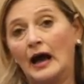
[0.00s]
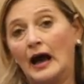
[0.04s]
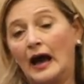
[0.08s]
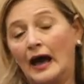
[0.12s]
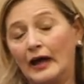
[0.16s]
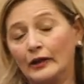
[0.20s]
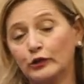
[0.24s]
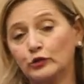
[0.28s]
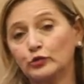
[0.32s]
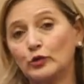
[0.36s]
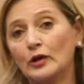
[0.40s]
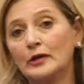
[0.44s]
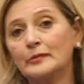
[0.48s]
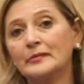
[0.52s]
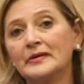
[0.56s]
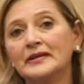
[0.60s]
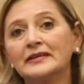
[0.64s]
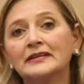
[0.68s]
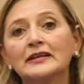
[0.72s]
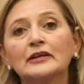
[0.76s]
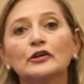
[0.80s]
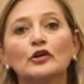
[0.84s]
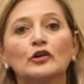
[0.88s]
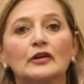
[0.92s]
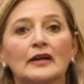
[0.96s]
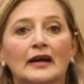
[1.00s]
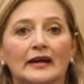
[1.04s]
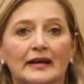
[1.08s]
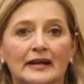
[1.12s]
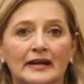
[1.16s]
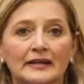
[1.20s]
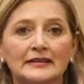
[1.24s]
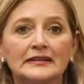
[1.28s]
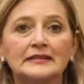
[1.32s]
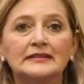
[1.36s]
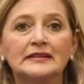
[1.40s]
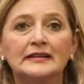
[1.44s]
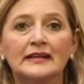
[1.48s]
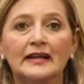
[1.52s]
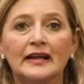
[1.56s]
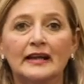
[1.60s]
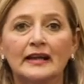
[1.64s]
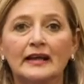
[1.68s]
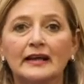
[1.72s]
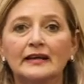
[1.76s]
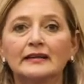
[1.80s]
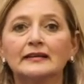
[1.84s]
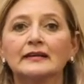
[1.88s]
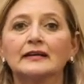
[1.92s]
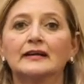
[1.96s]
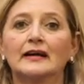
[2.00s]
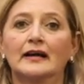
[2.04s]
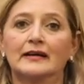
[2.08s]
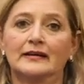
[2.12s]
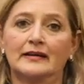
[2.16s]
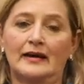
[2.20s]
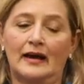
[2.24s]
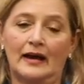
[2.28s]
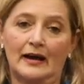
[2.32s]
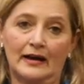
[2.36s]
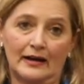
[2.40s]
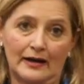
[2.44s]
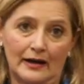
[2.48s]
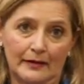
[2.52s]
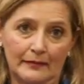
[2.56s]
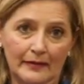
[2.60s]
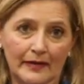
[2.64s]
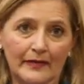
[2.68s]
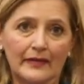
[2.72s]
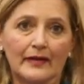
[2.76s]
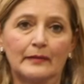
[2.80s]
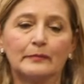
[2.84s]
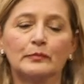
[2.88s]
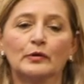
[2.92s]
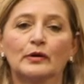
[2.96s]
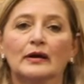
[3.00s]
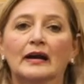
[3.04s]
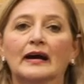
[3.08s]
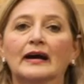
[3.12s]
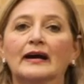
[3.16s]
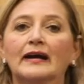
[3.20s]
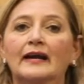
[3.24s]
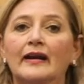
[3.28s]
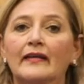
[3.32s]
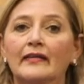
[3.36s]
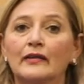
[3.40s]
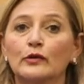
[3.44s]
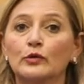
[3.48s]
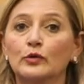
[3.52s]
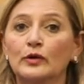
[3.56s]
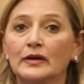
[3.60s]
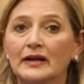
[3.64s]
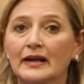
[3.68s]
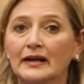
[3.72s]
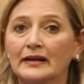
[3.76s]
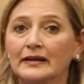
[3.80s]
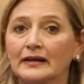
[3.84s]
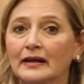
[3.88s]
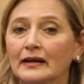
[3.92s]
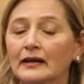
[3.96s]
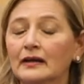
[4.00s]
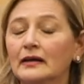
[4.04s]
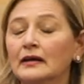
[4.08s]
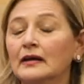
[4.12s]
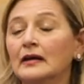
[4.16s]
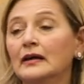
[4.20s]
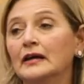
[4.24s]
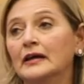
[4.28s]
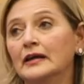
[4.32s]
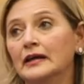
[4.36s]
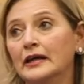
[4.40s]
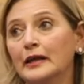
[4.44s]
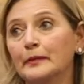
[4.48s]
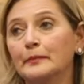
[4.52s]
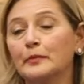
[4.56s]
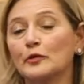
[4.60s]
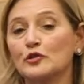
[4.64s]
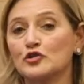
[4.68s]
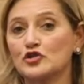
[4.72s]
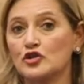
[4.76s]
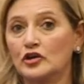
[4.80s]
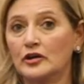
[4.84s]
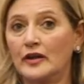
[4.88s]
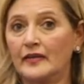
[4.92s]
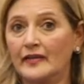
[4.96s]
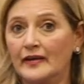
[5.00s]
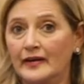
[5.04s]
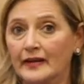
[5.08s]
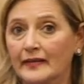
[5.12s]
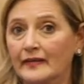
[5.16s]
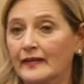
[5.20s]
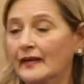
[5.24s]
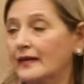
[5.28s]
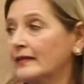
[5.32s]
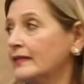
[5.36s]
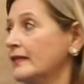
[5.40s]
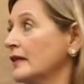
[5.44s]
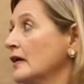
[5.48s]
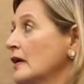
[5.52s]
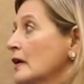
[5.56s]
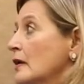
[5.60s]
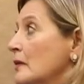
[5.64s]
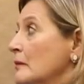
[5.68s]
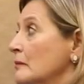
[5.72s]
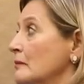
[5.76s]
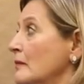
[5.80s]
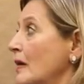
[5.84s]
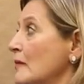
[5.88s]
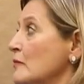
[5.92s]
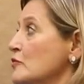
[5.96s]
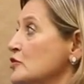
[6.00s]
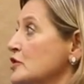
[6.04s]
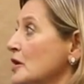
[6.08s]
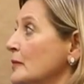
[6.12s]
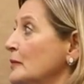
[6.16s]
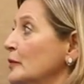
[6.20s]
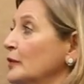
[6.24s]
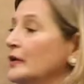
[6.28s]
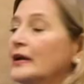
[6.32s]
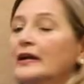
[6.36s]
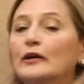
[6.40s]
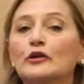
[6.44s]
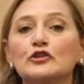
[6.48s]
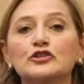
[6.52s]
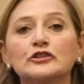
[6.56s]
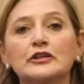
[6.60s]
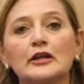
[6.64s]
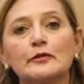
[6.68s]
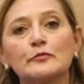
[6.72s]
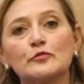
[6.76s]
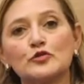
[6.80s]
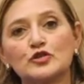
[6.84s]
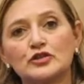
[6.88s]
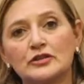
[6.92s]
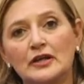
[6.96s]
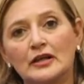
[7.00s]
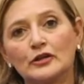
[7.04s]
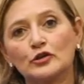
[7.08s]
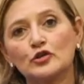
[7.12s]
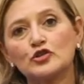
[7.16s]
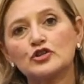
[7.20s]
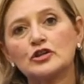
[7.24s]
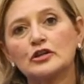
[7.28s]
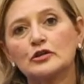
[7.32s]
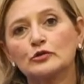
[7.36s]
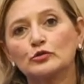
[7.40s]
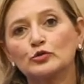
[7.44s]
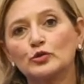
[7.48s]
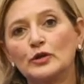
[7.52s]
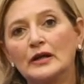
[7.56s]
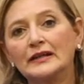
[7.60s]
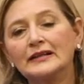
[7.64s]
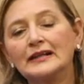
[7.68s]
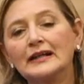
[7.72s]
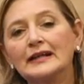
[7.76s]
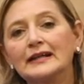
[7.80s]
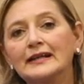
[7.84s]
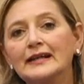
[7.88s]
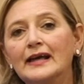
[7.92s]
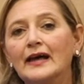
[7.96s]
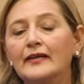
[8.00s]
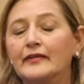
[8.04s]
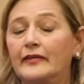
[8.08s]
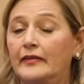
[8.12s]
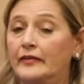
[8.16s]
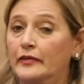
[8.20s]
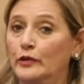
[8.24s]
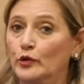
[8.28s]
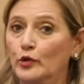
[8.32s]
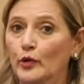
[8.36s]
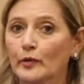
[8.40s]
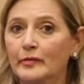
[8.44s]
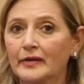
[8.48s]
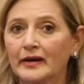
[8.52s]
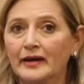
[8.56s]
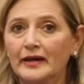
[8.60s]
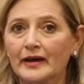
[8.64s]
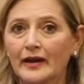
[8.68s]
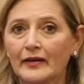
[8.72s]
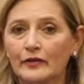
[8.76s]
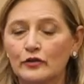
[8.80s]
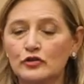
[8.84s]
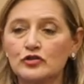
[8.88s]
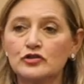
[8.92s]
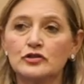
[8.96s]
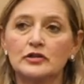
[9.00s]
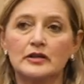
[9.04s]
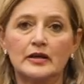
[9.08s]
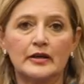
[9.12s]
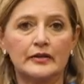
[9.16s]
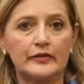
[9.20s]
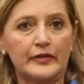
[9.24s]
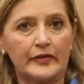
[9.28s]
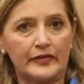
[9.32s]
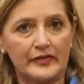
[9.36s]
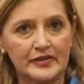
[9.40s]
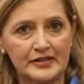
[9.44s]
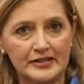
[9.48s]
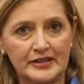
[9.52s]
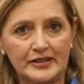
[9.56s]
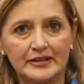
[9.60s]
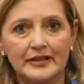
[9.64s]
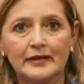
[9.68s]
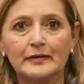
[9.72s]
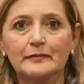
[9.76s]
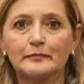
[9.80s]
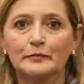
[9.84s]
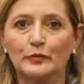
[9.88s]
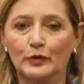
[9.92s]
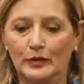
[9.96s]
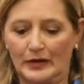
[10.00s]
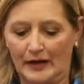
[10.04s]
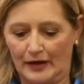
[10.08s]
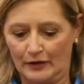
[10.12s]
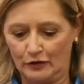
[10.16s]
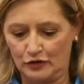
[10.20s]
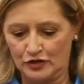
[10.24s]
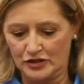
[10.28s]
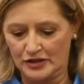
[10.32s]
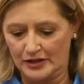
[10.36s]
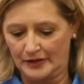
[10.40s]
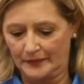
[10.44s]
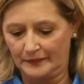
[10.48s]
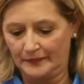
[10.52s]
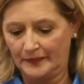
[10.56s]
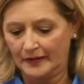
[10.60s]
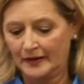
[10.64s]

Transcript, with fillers: Actualmente, con la crisis energética agravada por la guerra de Ucrania y por solidaridad, vamos a poner los termostatos durante el día a 19 grados y 17 por la noche.